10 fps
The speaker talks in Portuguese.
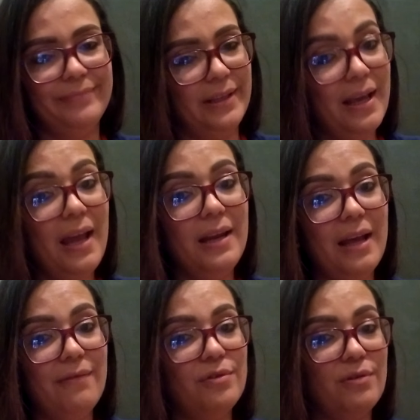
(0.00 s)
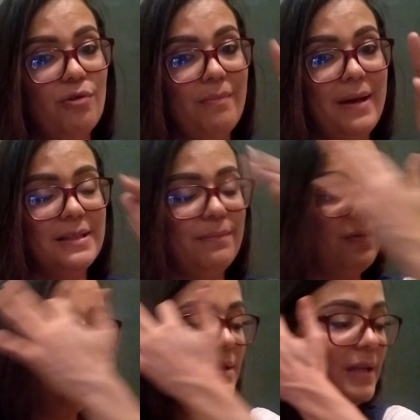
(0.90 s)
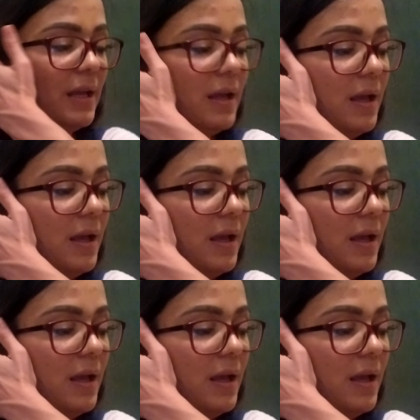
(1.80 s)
Ninguém, né? Começa por você.